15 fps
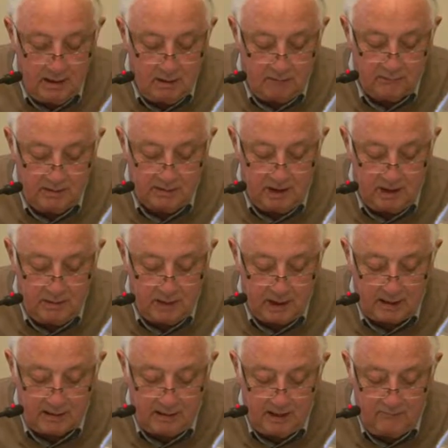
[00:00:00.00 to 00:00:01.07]
voix
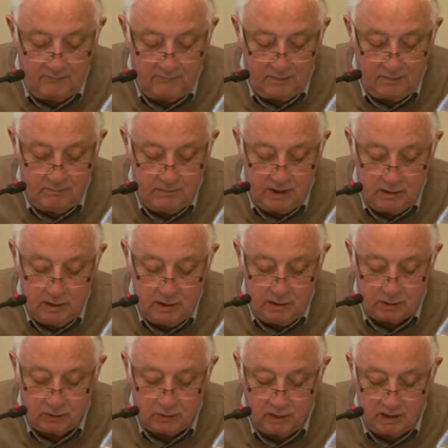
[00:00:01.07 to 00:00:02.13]
délibérative, mais il
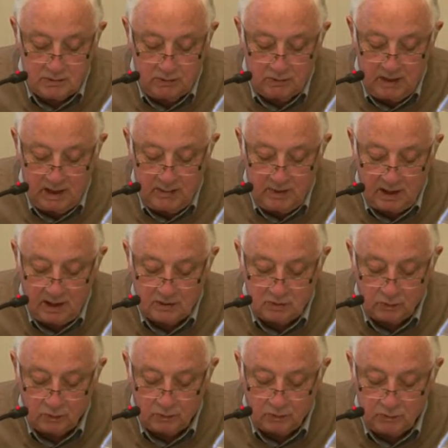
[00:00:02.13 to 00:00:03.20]
autorise une
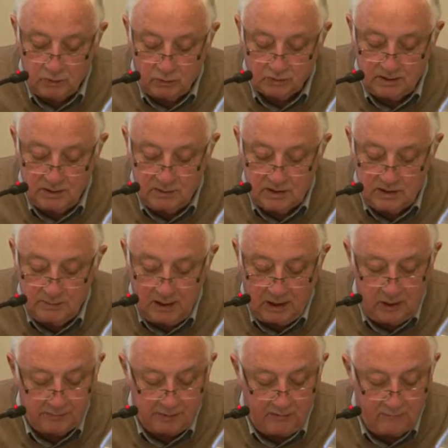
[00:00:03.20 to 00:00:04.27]
délibération au compte du conseil
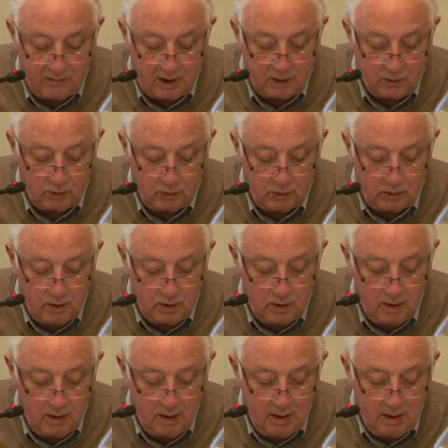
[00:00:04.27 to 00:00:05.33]
municipal de prévoir le
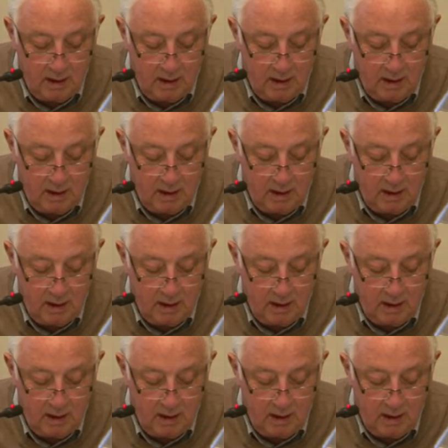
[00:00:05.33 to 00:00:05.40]
recueil